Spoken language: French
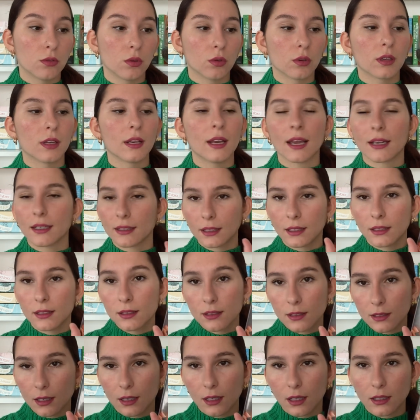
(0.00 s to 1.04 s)
Donc l'actrice
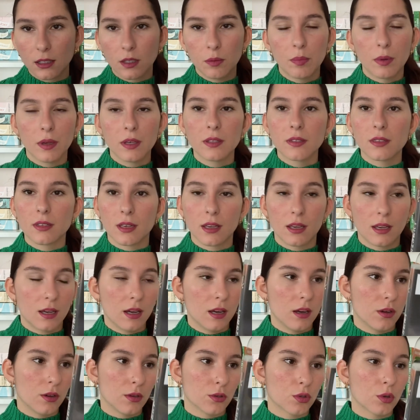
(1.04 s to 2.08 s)
c'est Cathy Bates et
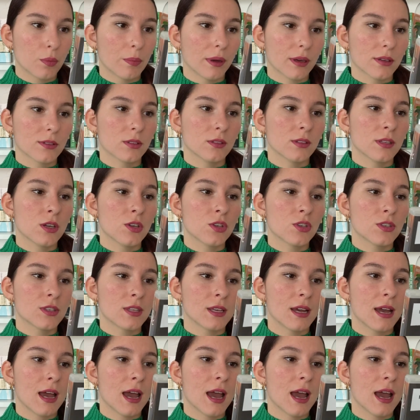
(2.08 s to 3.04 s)
son personnage c'est